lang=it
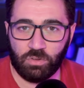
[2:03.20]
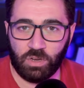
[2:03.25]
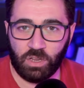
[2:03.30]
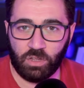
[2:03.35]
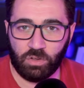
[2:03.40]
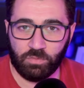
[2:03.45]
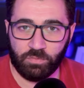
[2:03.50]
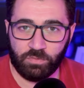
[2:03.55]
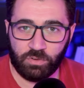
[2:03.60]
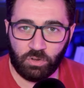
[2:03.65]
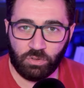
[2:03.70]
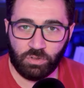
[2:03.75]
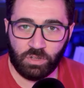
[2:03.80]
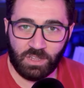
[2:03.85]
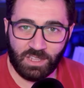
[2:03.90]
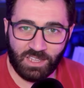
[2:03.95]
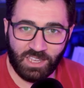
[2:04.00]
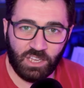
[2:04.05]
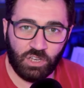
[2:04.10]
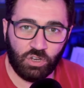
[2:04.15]
nei confronti di
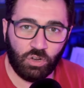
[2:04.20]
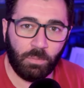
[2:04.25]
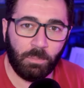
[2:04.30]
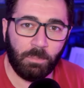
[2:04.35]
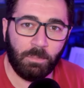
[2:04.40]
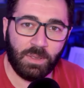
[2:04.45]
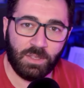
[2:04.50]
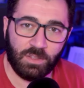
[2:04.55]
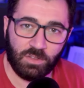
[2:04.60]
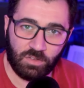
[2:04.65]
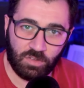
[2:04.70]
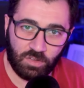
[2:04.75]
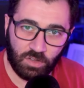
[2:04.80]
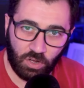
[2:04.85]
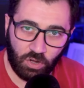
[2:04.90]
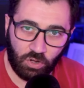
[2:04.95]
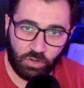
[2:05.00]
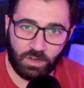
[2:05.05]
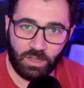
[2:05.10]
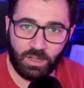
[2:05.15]
chi non
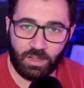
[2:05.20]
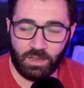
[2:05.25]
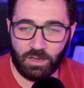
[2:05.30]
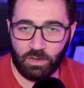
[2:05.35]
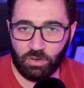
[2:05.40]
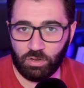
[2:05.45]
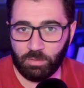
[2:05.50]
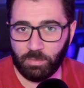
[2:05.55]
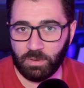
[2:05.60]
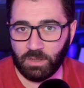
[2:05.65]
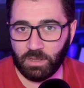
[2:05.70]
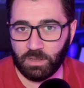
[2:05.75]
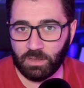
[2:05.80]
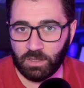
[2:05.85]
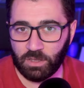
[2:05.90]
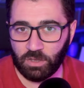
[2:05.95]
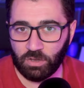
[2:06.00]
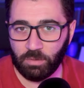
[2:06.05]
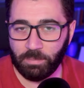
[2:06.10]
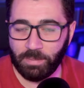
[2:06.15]
menziona il nome di
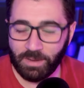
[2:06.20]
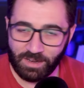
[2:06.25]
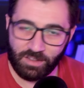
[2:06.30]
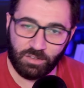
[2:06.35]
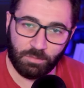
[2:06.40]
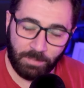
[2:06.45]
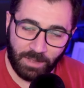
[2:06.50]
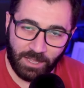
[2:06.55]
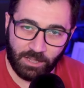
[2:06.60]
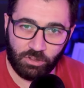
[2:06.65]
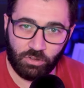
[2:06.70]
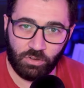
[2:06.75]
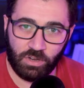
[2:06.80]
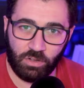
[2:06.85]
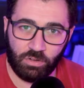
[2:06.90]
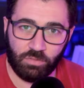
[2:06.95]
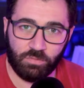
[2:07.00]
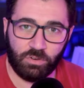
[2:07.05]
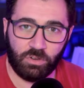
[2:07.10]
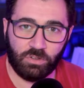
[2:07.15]
Dio per rispetto nei
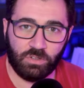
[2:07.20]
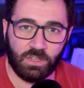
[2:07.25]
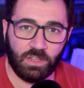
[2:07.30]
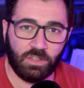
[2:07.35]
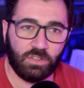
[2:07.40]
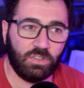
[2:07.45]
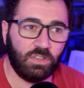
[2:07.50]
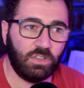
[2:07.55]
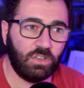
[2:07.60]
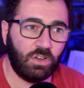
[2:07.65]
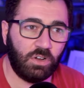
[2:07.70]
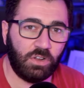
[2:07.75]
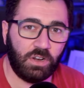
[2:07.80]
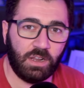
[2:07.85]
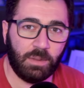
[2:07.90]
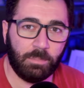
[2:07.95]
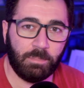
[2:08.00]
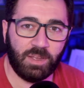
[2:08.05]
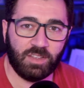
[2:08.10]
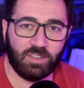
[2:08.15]
confronti del
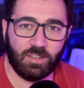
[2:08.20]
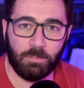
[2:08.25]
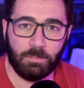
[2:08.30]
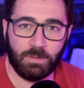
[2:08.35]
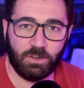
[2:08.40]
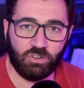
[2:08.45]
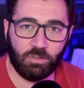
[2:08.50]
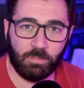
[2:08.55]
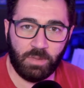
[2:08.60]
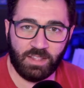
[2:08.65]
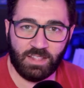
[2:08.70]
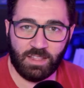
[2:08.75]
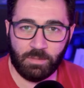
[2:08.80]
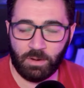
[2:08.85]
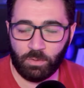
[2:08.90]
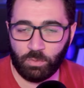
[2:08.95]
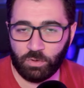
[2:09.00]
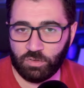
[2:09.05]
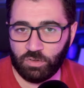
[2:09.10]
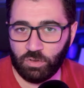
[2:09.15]
Signore, ma semplicemente per
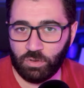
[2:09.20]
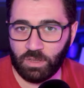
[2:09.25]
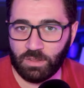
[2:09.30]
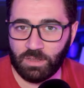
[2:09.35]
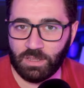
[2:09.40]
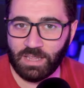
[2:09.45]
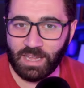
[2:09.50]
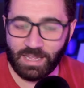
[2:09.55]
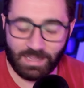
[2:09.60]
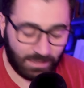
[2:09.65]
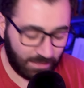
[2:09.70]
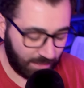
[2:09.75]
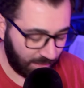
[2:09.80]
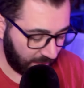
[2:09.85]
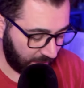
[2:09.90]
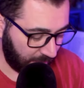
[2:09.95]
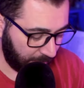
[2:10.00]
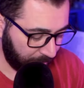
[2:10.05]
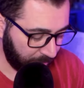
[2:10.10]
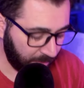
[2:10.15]
questione
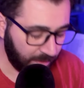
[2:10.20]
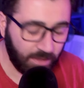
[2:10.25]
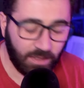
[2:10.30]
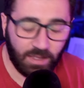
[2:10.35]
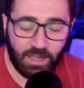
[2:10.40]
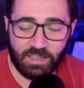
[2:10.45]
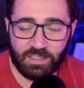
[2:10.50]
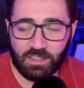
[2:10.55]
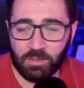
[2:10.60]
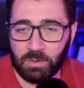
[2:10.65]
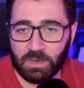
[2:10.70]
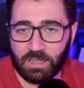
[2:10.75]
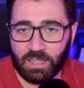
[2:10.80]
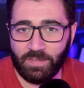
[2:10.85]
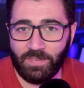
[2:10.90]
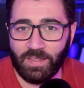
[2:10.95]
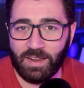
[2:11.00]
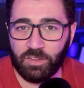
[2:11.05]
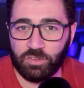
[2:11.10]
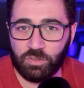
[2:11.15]
didattica, anche perché
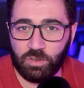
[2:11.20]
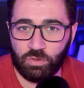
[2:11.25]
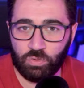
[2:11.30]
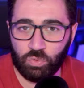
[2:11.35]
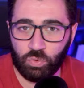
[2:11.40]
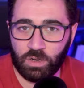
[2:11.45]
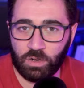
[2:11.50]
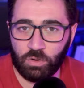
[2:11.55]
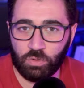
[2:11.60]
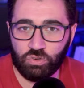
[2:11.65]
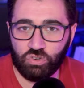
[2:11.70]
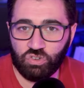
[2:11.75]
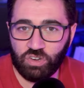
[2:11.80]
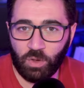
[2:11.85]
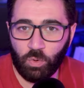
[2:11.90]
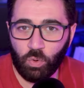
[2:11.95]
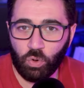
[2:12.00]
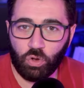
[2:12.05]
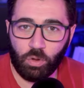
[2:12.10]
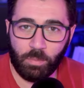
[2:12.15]
nella scrittura non c'è
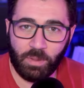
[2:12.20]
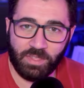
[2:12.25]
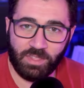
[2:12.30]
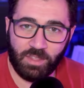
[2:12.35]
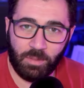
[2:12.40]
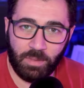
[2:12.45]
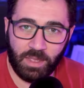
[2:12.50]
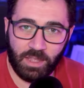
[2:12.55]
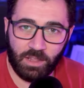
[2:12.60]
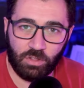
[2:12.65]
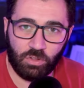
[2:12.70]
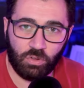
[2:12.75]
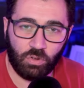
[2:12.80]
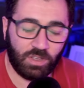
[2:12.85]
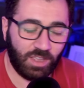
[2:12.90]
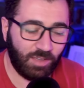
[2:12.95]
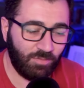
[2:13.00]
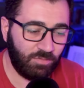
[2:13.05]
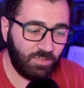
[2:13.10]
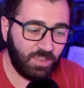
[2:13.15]
un comandamento
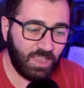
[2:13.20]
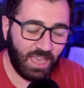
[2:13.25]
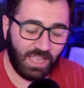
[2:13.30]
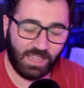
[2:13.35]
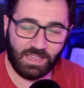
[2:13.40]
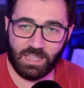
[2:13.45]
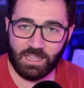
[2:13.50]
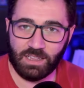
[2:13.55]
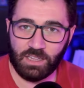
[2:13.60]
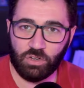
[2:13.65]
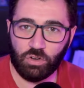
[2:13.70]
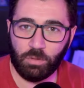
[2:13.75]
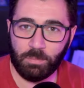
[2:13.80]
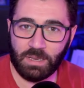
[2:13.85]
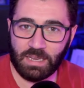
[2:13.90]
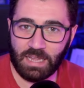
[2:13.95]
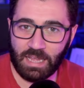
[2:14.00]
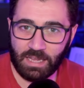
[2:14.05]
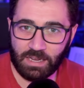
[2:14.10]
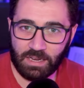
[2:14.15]
che vieta di
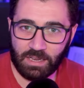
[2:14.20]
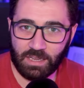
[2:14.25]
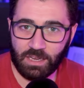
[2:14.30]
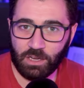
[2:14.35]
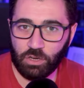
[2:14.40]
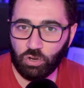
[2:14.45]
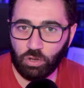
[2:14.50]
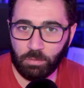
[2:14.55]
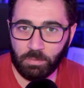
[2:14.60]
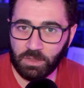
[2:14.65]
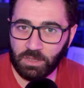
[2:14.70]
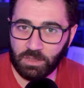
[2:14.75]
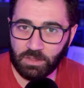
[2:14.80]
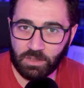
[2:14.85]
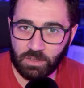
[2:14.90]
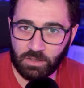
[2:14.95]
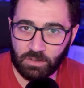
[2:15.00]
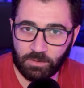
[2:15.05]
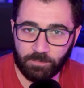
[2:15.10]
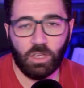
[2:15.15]
nominare il nome di
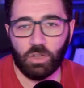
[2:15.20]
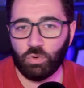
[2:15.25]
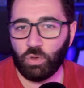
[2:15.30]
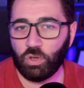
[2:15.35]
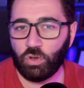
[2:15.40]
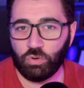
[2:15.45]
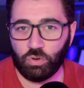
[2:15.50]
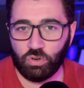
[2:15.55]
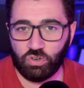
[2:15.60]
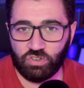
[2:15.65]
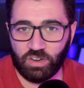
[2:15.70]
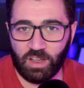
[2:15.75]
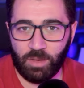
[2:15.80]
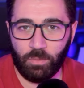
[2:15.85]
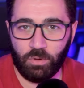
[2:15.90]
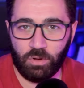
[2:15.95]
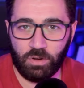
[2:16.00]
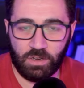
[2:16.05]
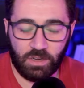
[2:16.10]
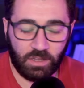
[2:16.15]
Dio. Noi
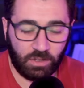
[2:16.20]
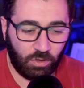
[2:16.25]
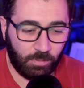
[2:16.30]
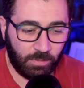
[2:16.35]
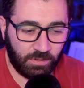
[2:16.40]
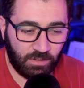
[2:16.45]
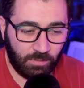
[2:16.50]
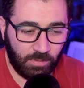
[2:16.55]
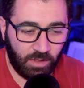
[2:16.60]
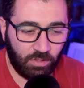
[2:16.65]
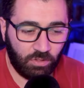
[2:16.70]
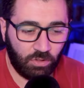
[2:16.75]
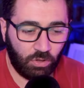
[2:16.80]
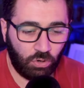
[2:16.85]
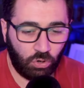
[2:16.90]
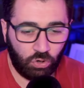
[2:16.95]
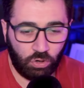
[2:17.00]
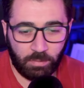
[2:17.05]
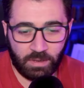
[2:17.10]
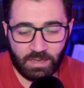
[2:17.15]
conosciamo il comandamento
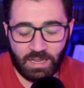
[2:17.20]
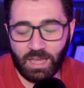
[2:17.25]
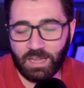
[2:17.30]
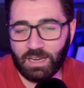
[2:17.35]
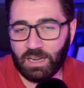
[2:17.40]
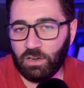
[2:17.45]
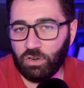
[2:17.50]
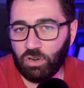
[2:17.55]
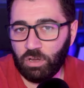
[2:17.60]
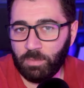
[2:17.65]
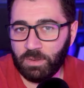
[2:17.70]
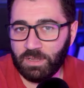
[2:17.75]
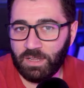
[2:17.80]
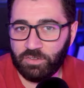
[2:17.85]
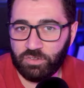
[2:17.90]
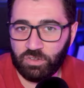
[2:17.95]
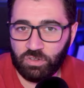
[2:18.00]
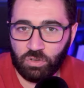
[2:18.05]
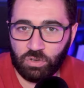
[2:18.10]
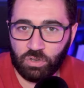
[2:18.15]
non nominare il nome del
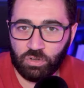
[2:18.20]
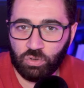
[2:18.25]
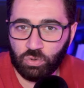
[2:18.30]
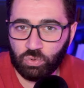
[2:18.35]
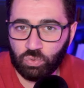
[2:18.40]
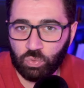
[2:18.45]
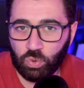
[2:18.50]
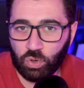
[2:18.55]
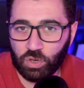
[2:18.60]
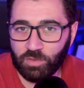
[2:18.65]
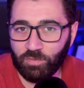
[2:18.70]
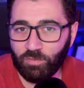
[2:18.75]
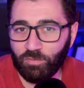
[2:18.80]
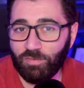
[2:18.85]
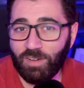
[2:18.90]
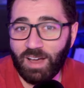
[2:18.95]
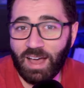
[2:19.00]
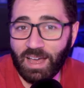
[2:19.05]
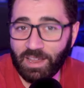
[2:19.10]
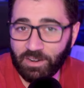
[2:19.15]
Signore Dio tuo in
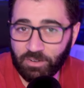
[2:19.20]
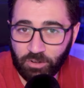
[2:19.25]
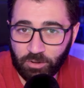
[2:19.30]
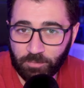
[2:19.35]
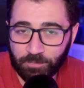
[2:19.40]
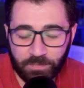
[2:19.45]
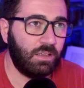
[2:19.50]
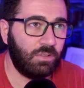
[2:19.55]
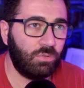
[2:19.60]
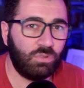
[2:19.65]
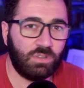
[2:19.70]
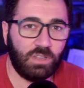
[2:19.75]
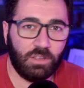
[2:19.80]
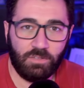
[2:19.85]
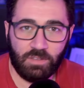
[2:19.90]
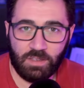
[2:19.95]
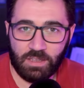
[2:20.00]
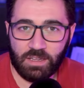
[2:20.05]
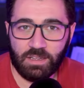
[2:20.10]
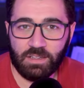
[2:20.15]
vano,
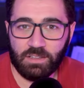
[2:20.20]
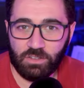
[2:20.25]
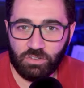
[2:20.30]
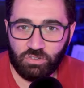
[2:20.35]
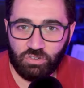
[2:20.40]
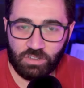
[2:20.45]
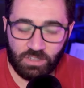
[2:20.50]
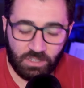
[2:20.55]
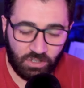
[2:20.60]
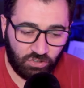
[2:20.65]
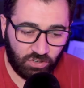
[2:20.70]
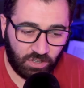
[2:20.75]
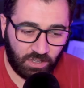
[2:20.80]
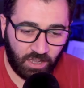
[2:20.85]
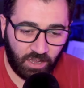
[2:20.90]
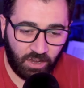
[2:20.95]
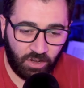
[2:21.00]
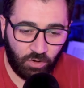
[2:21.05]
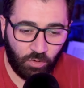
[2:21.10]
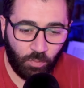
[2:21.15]
tuttavia ci dice
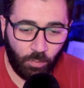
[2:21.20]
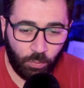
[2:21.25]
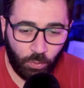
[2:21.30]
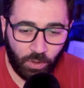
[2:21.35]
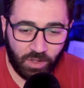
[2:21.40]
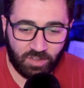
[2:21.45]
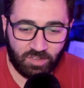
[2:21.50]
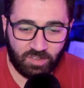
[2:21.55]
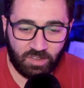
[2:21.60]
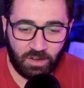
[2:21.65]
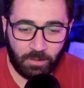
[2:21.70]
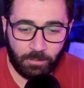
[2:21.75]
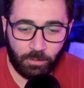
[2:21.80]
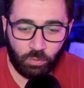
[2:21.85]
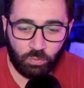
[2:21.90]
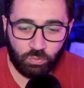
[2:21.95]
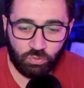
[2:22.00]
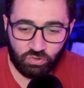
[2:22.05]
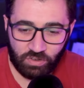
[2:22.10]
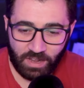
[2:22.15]
che non può essere
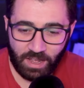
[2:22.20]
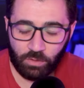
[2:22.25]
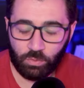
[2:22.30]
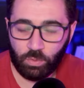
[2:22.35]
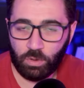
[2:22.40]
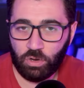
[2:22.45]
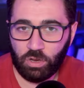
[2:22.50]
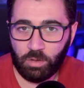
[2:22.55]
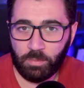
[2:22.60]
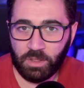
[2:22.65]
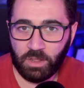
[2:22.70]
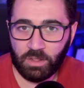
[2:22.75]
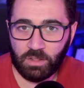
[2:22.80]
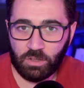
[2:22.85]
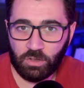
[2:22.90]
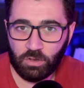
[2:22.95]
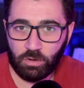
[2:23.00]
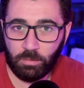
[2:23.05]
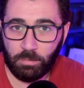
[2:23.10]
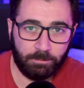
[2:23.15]
pronunciato il nome di
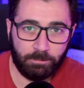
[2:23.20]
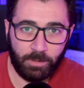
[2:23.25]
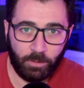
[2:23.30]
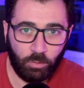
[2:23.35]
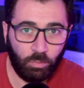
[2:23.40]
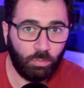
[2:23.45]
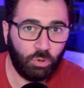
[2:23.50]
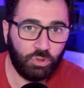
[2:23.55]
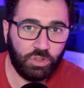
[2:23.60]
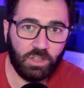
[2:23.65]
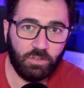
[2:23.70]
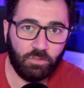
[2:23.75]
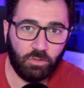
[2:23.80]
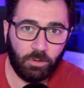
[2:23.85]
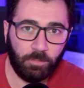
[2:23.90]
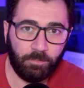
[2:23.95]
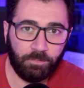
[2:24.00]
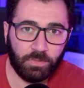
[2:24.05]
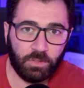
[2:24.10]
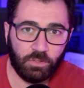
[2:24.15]
Dio per un
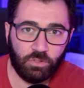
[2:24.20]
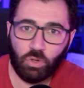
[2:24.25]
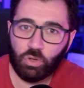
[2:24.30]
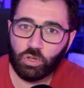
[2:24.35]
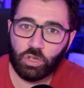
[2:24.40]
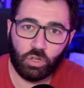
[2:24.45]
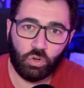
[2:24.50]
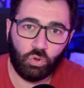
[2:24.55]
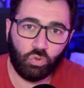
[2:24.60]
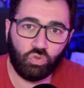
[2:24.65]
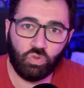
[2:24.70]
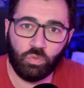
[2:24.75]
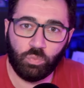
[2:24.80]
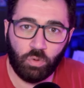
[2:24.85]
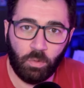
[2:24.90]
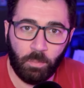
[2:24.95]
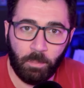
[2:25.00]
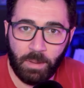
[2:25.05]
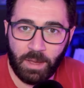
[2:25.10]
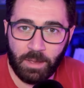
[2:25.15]
motivo, non che non si può
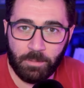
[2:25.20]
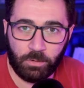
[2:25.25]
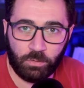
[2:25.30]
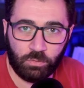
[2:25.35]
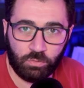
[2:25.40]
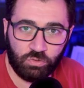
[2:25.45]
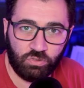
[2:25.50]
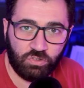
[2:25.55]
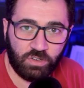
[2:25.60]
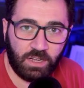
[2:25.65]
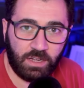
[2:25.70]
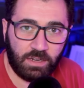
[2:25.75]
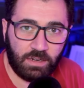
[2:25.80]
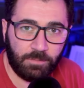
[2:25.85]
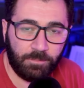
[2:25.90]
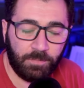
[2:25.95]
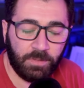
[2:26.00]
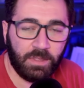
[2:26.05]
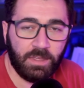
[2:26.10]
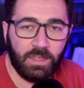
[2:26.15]
mai pronunciare.